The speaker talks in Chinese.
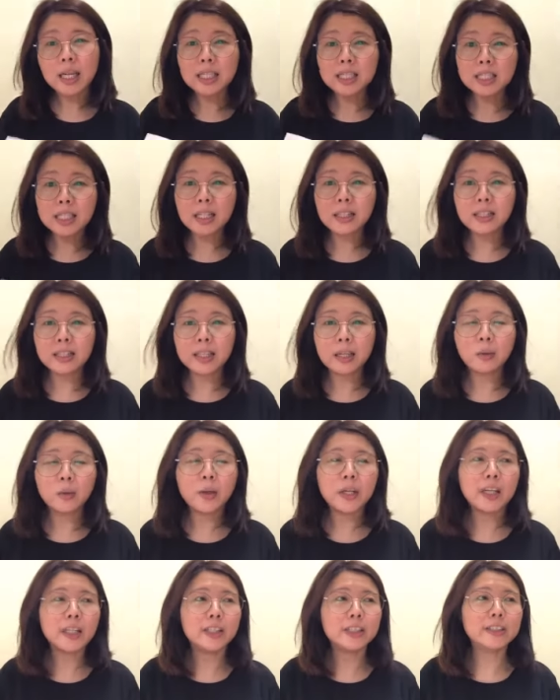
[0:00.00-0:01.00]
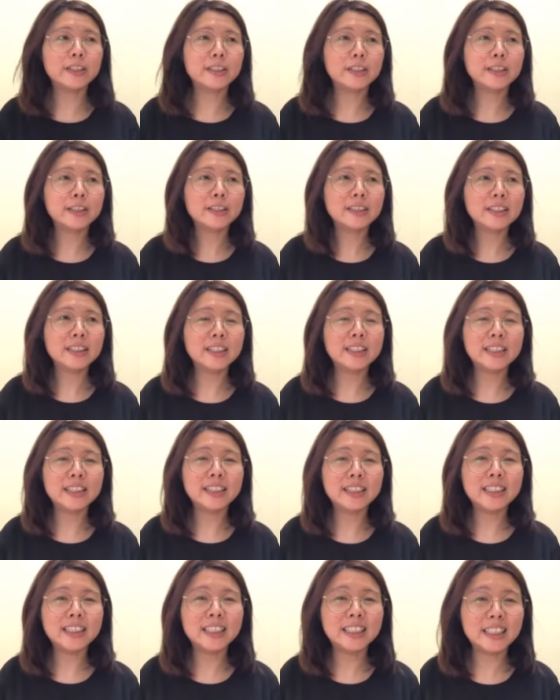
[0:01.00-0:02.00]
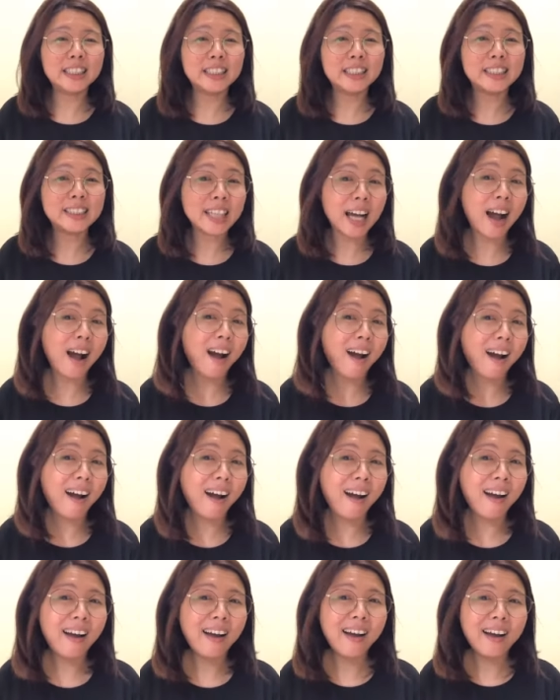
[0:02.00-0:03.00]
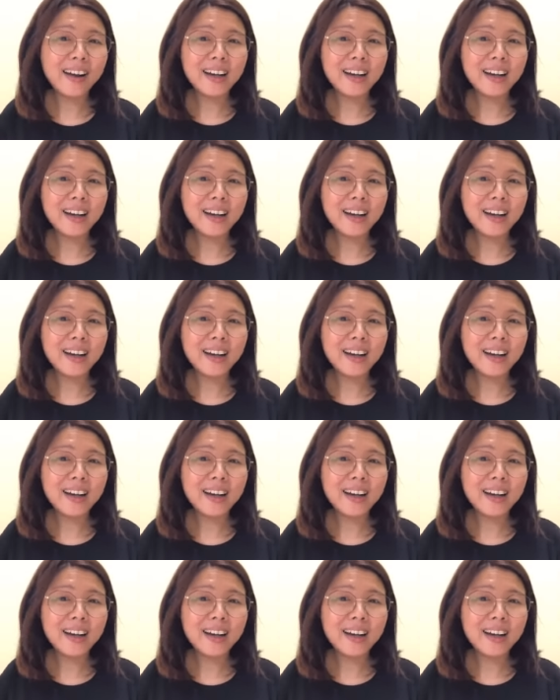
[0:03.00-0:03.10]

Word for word: 大家应该会很紧张，